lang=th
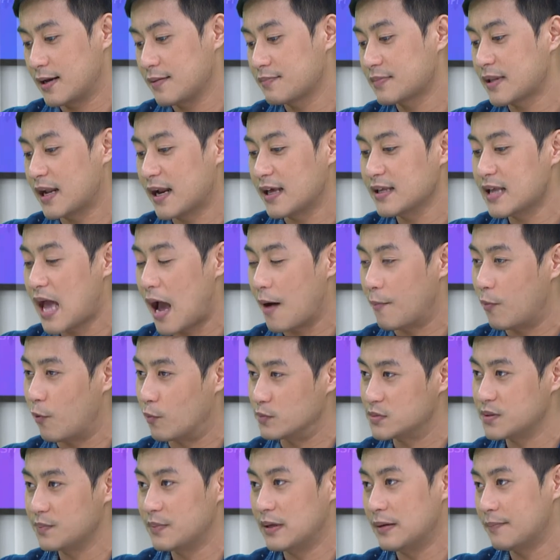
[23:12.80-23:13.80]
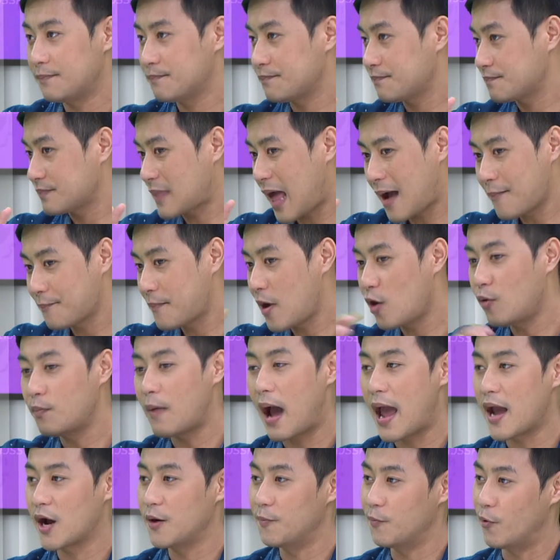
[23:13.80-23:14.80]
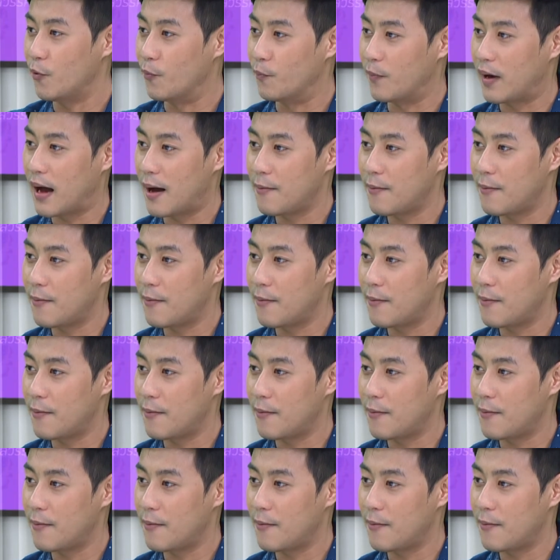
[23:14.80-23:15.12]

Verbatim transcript: ครับแต่ละอย่างผมจะมีตั้งเป้าหมายของผม